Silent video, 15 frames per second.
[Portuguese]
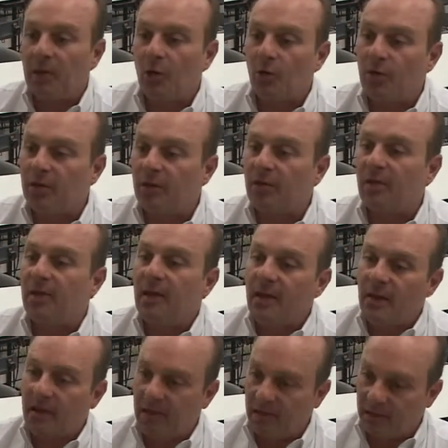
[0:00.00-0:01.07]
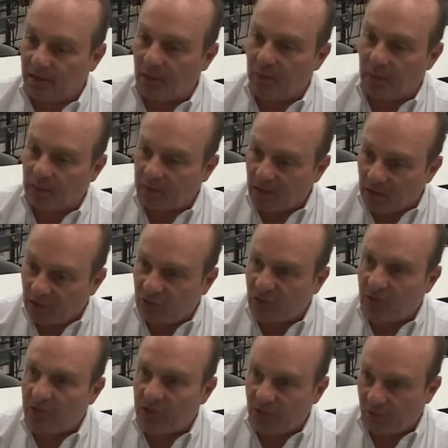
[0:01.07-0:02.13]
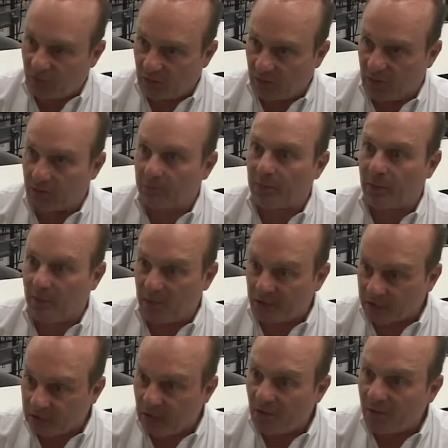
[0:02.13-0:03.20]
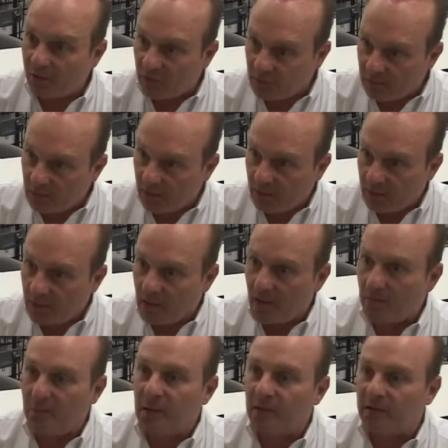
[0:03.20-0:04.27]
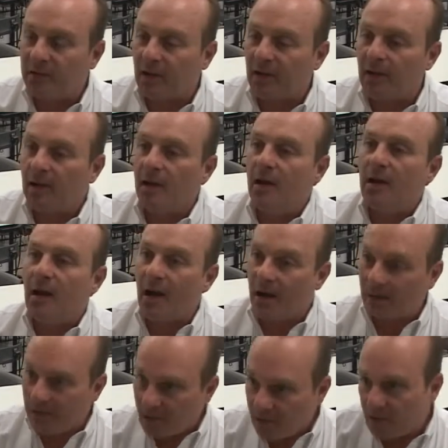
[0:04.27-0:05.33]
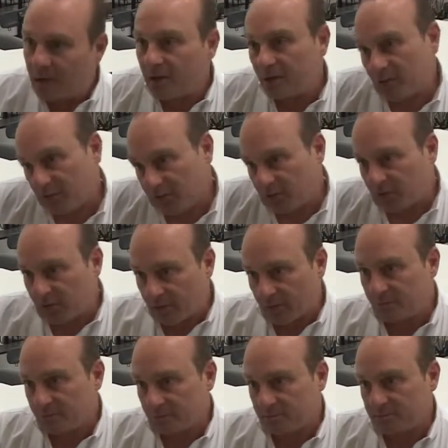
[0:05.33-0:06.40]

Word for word: Então, os dentes independente de servirem para manter a vida, mantém a alegria da vida.